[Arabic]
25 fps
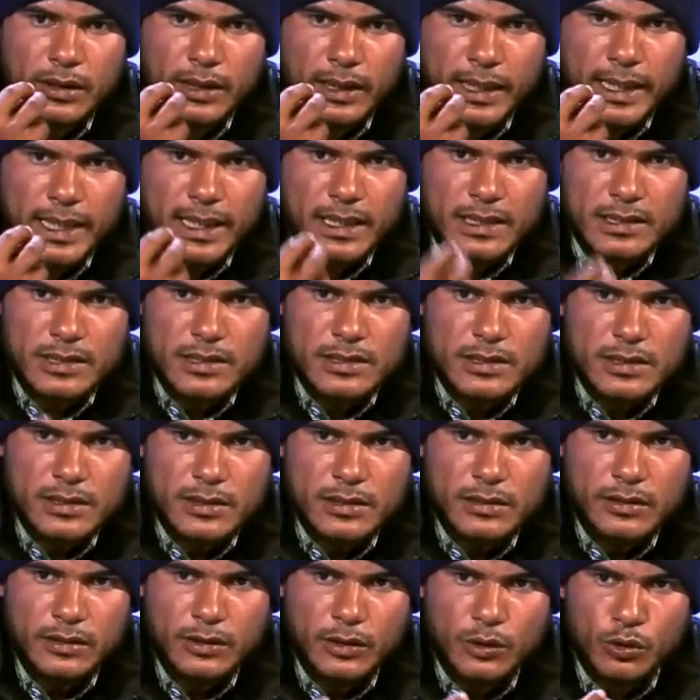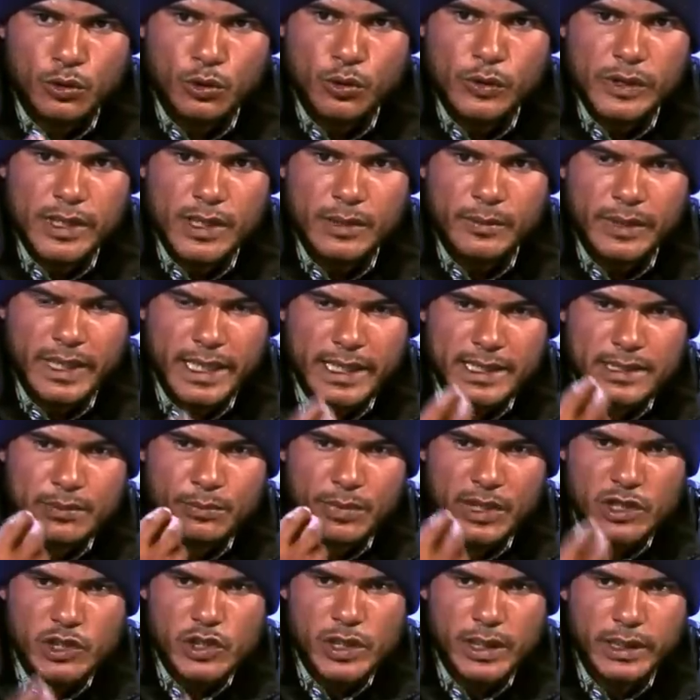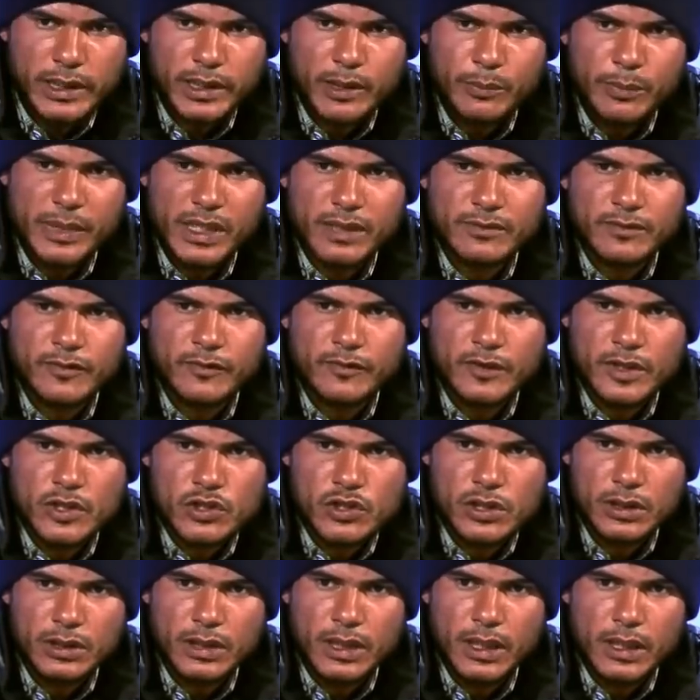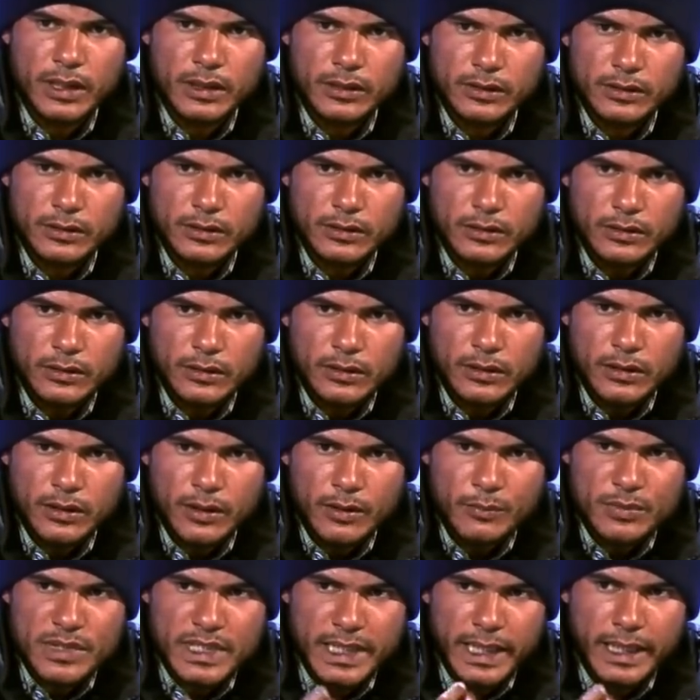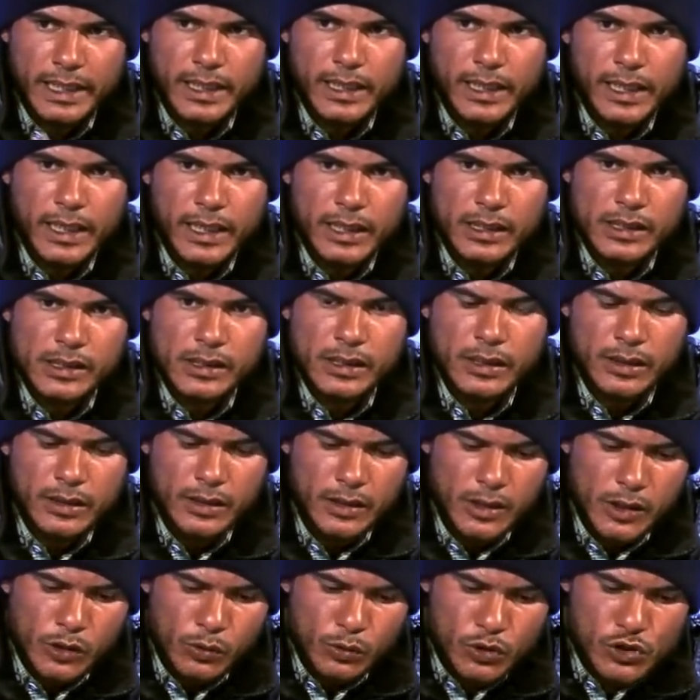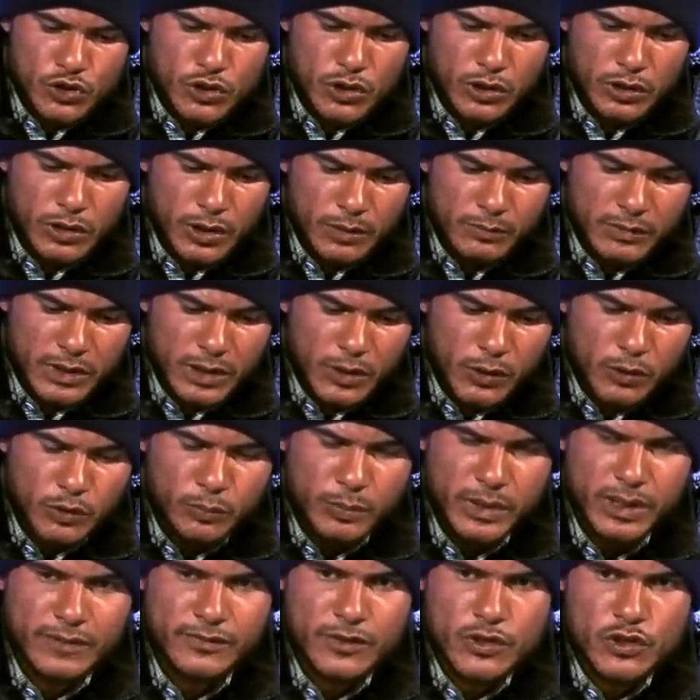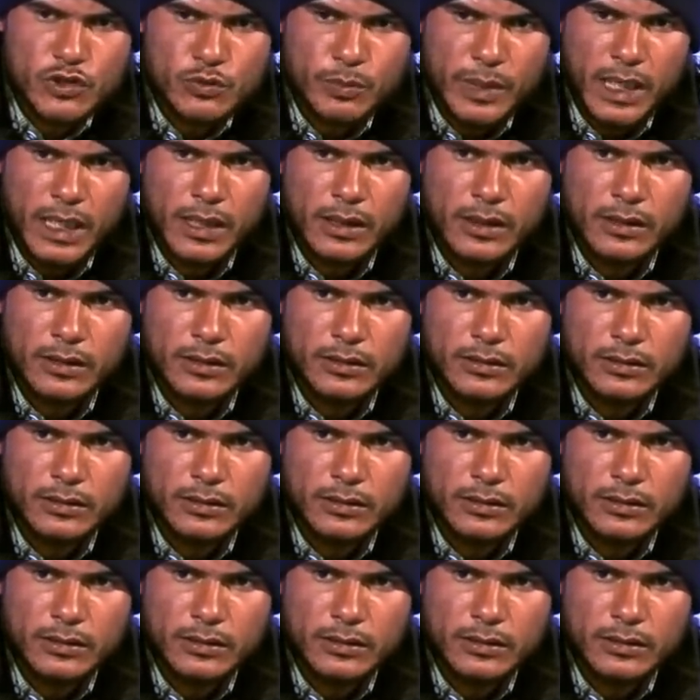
راس خويا براس بشر يبات في فريجيدير مسكر عليه والجثة نتاعو تبات في الجبل